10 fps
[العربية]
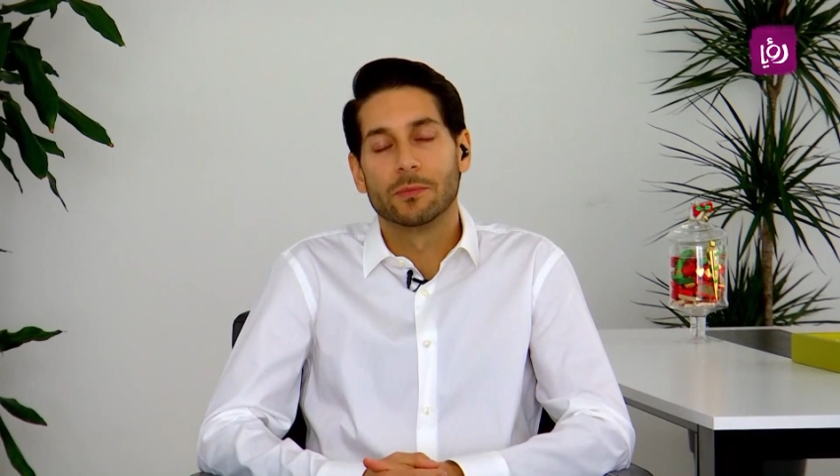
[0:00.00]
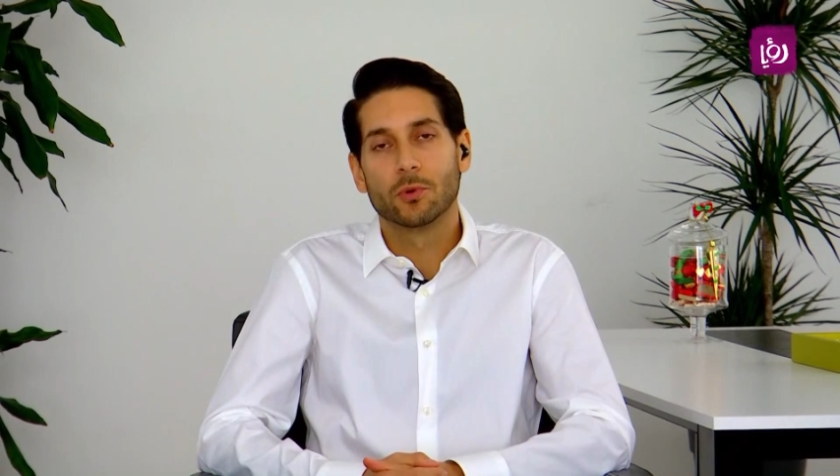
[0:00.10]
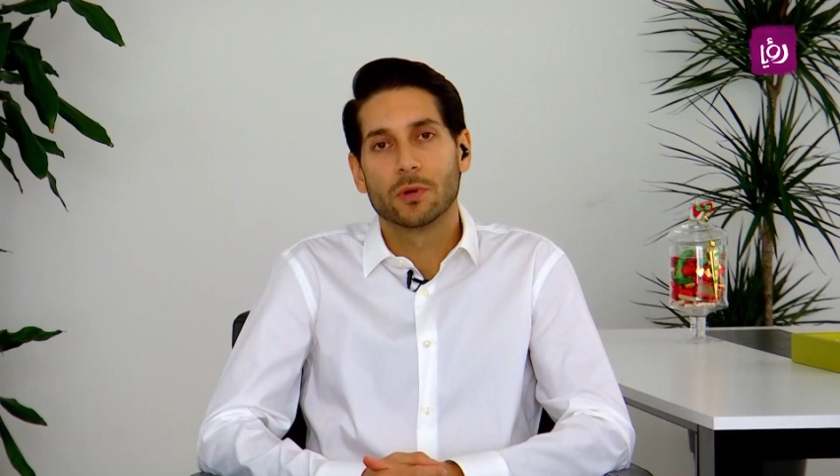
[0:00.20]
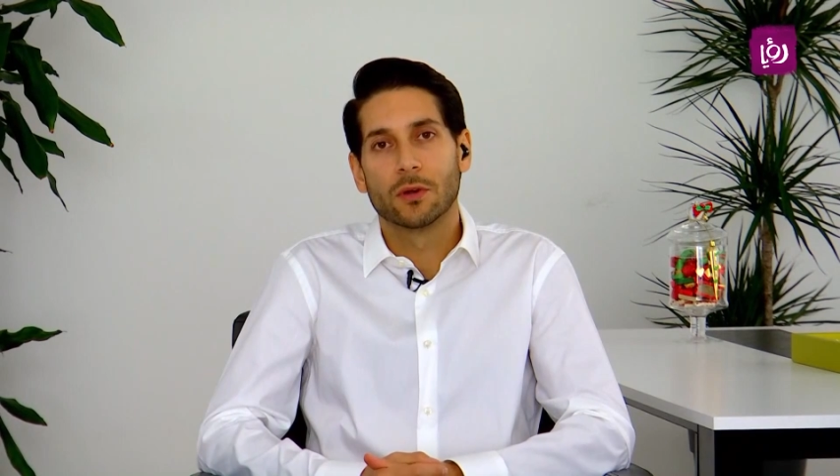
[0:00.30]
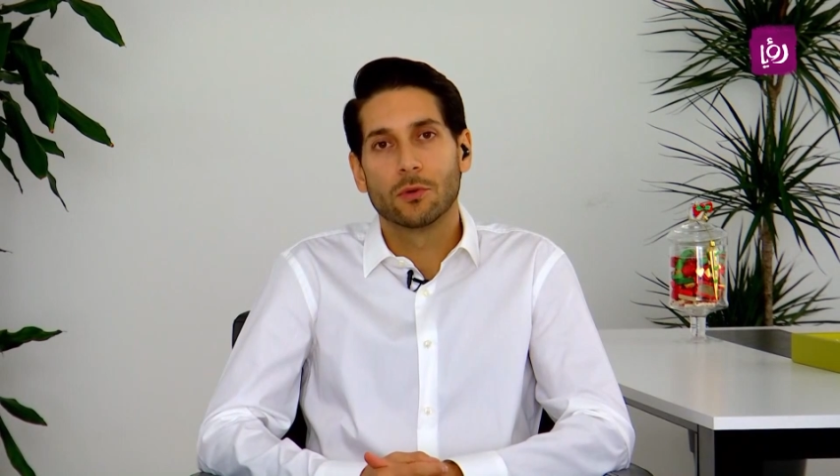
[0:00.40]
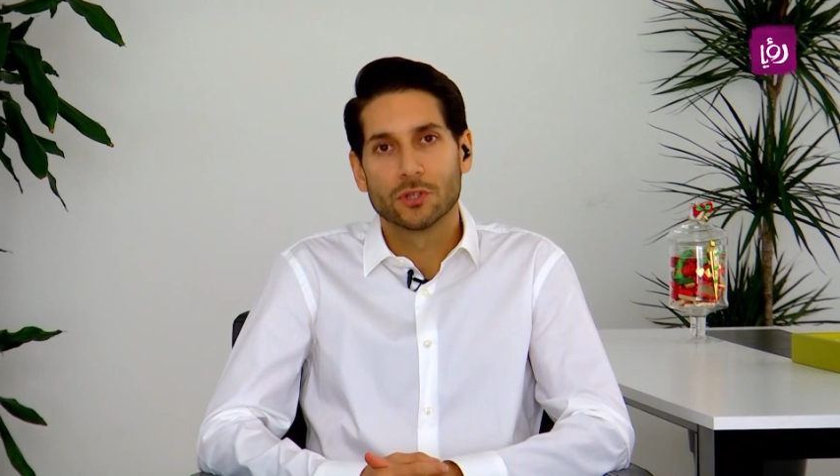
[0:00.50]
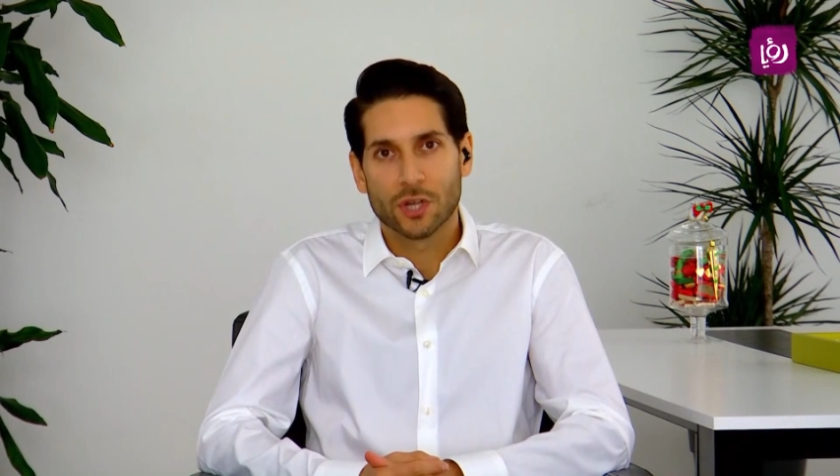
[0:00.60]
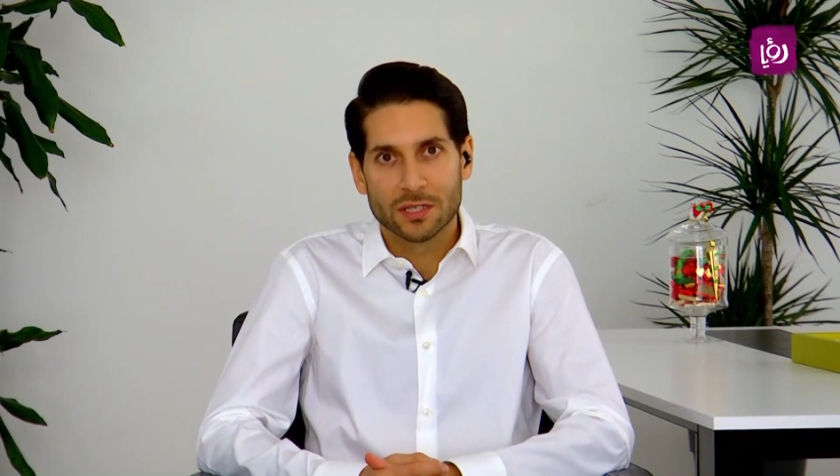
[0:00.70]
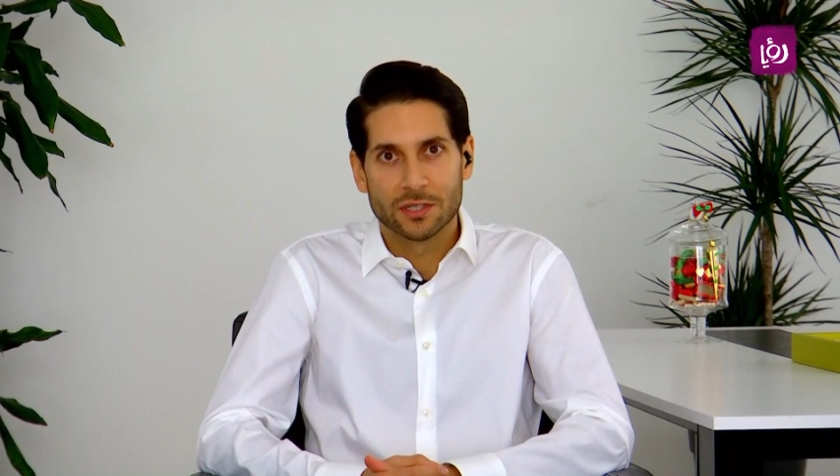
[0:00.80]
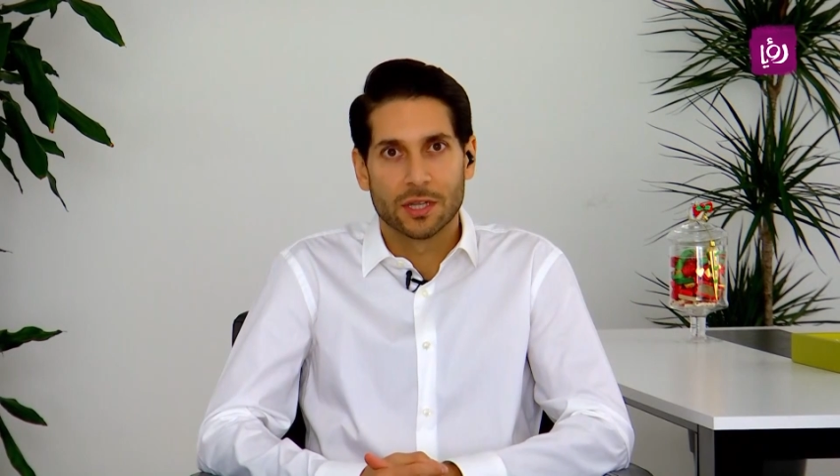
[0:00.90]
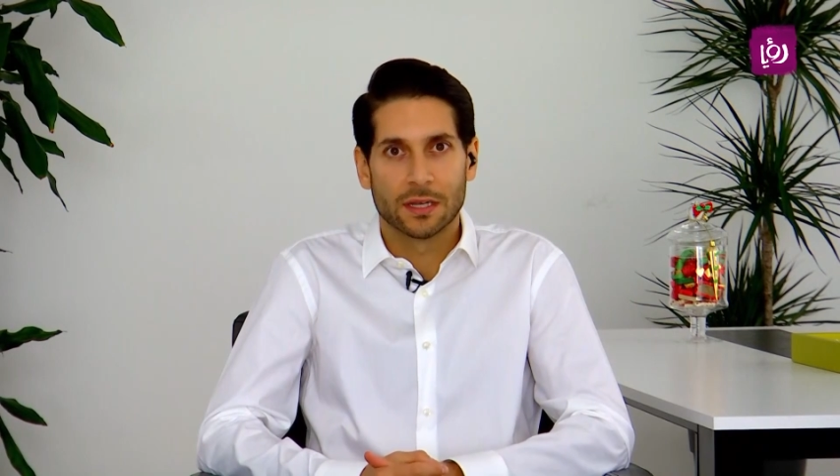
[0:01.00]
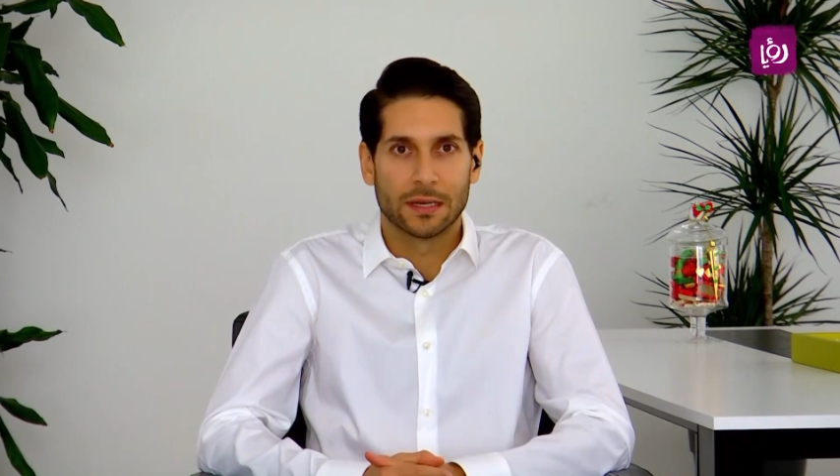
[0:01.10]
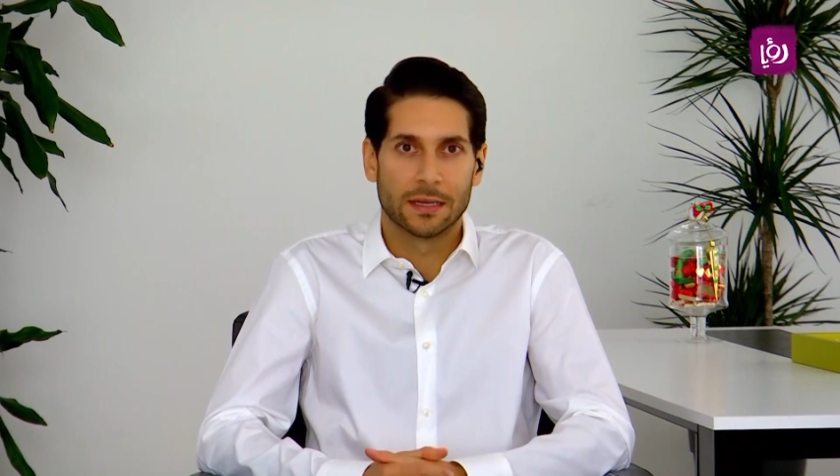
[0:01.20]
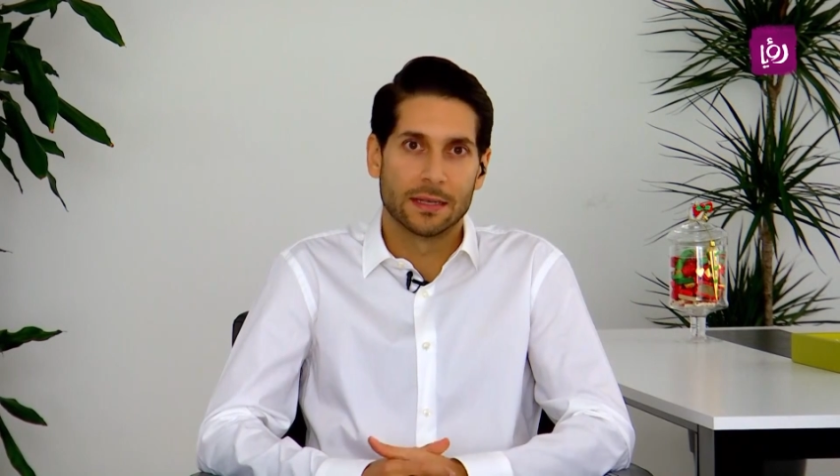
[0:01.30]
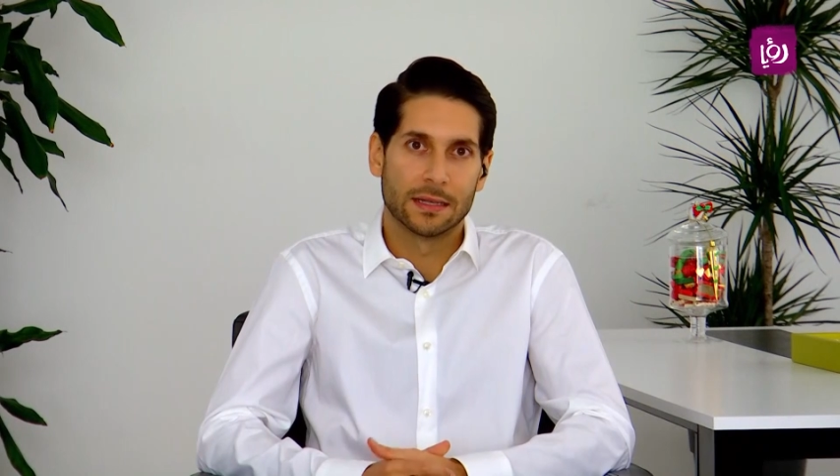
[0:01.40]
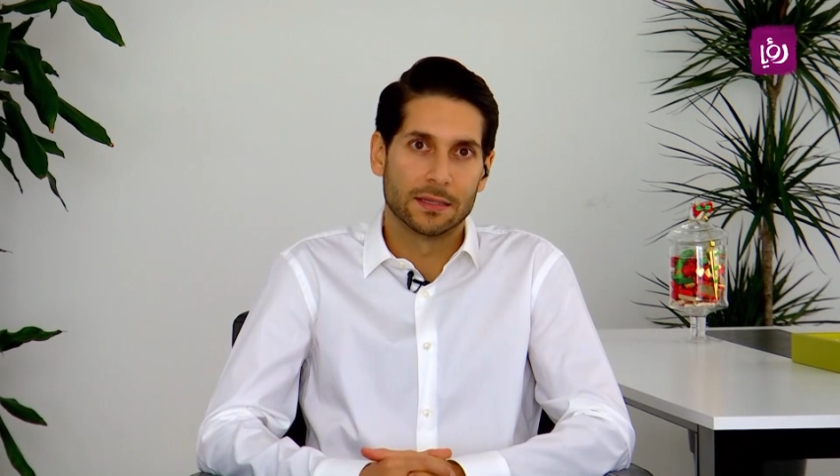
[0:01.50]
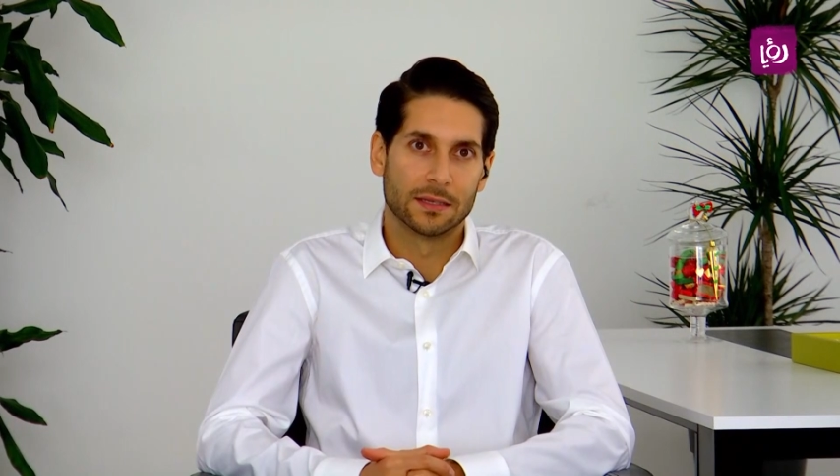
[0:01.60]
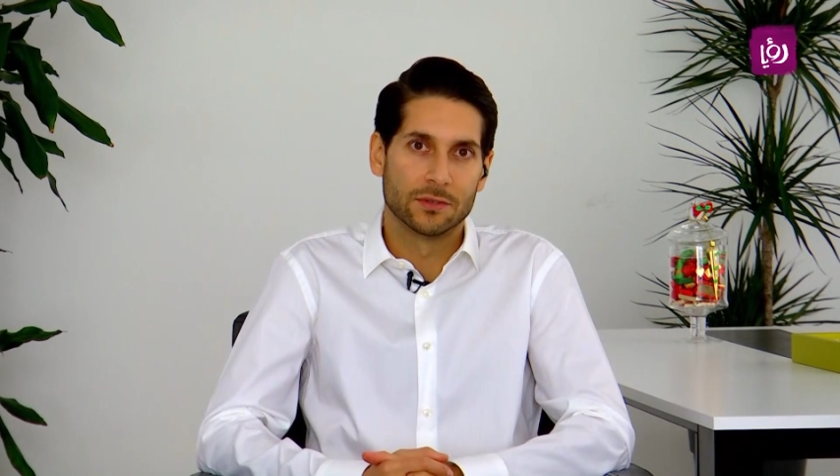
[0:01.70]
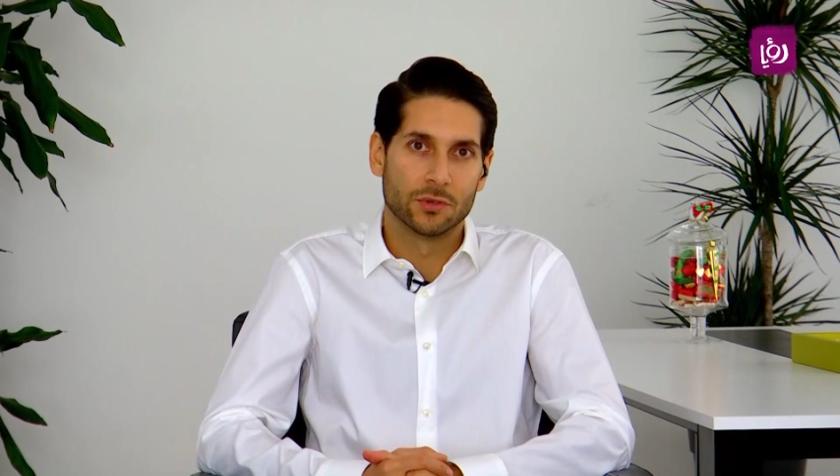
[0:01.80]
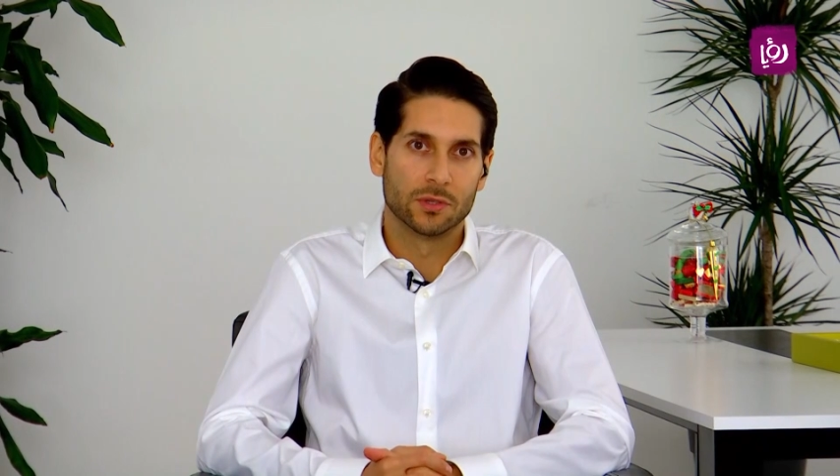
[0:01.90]
مبروك لكل شخص اشتغل على هذا
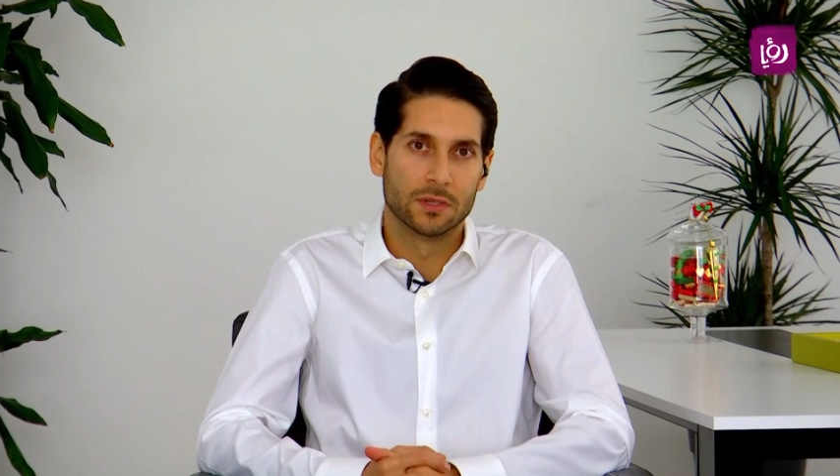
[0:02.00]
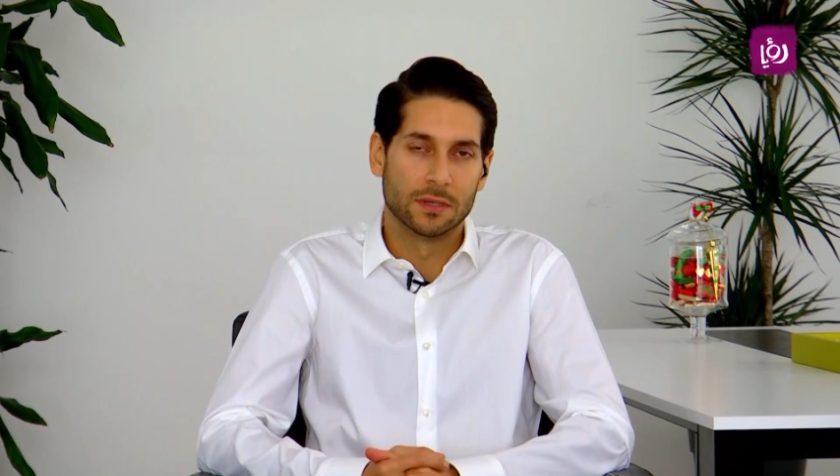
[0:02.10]
الجهد